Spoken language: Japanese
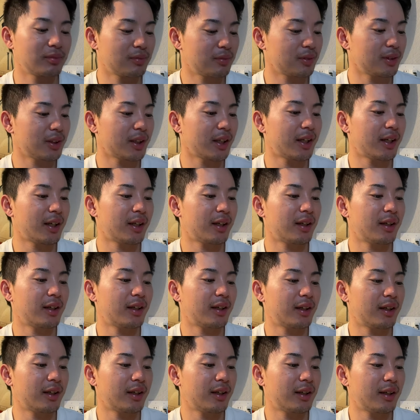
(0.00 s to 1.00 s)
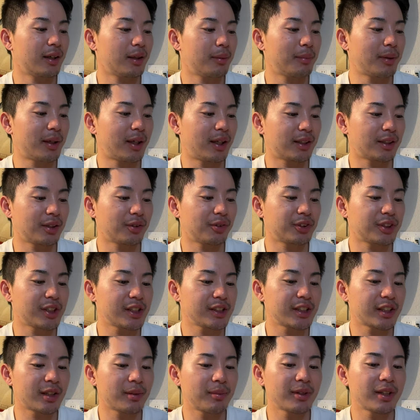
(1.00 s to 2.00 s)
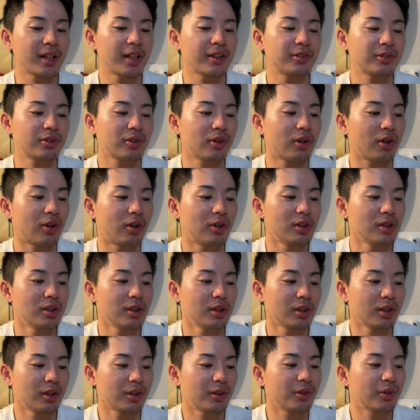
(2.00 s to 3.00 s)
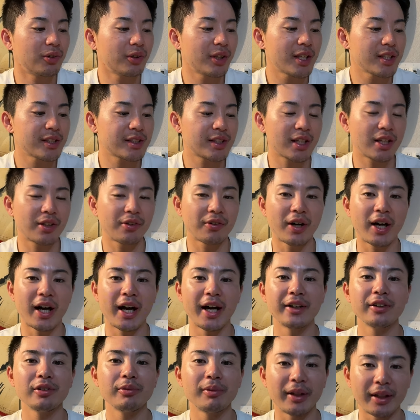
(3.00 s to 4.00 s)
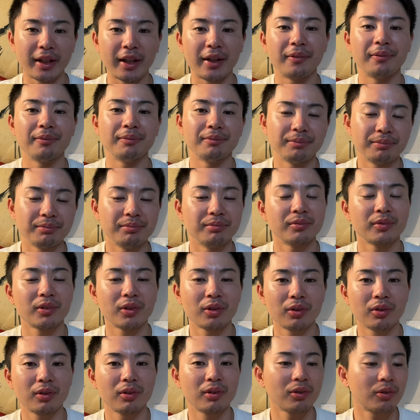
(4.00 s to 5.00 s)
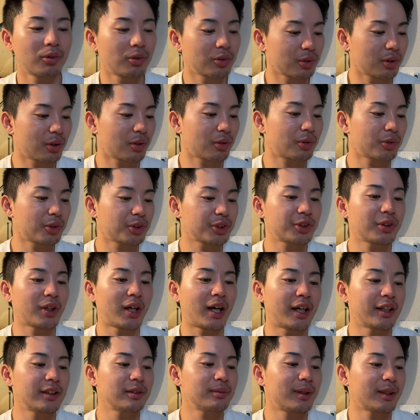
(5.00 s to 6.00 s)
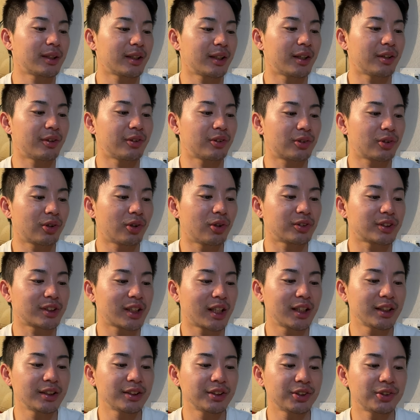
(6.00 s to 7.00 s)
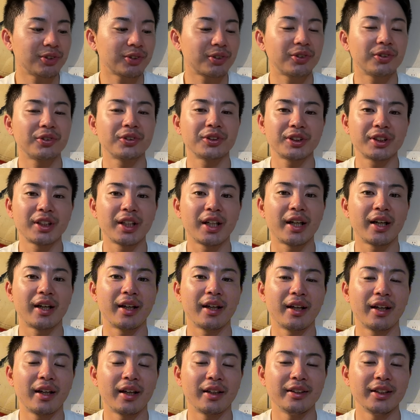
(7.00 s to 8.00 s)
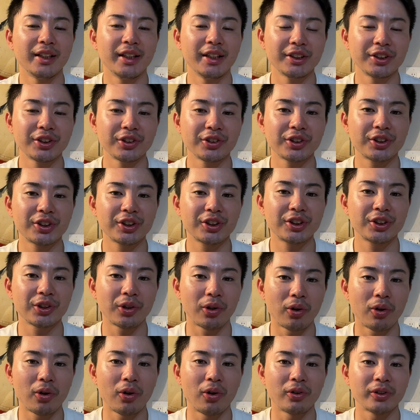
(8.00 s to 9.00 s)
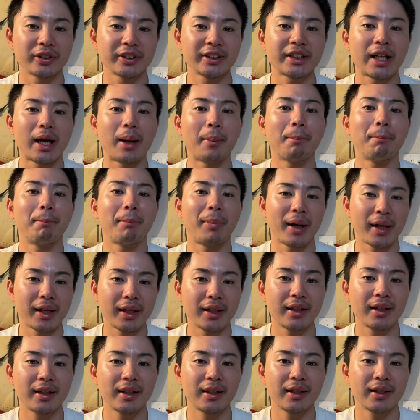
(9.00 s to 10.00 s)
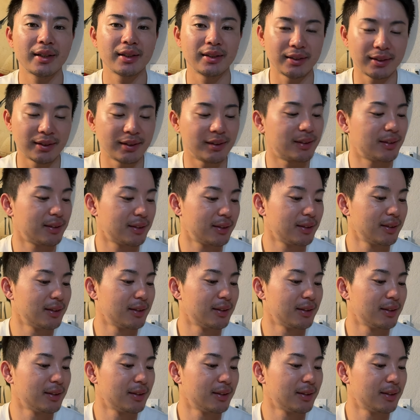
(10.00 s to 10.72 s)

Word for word: で、えー、まあ、あの、成績見ていくと、4年生の春まで、うん、こ今年の春までで言うと、39試合、えー、20勝3敗。うん。